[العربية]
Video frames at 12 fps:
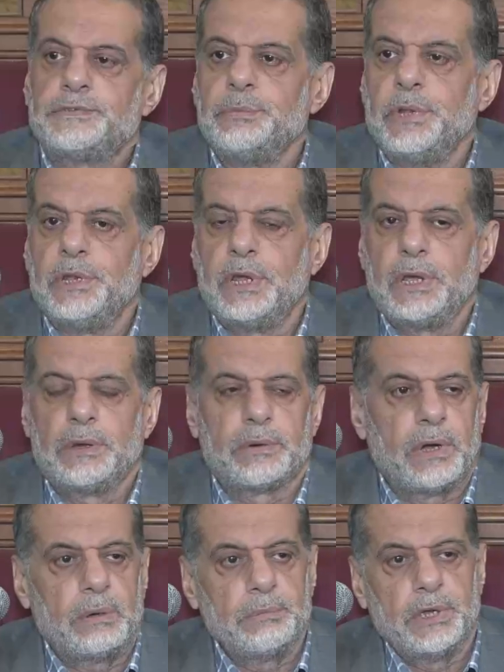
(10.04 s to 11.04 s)
بسم الله
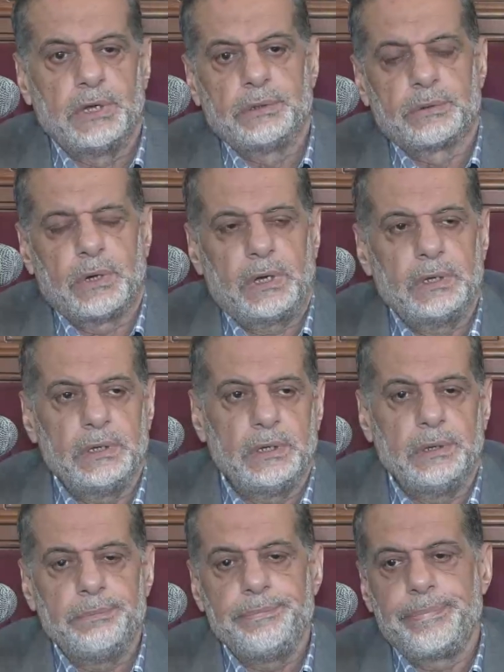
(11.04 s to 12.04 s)
الرحمن
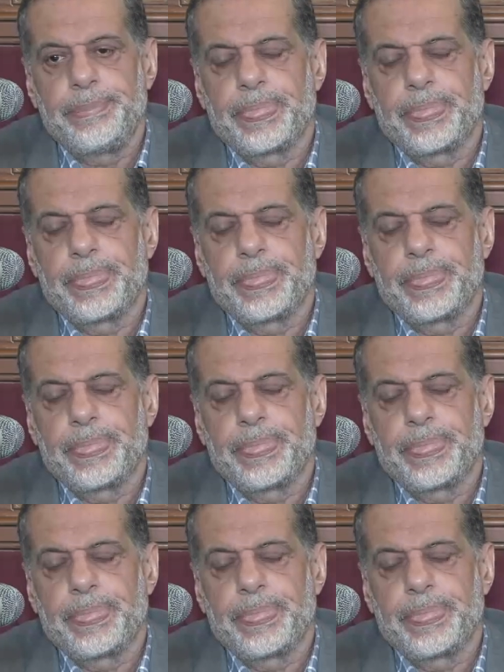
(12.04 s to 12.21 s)
الرحيم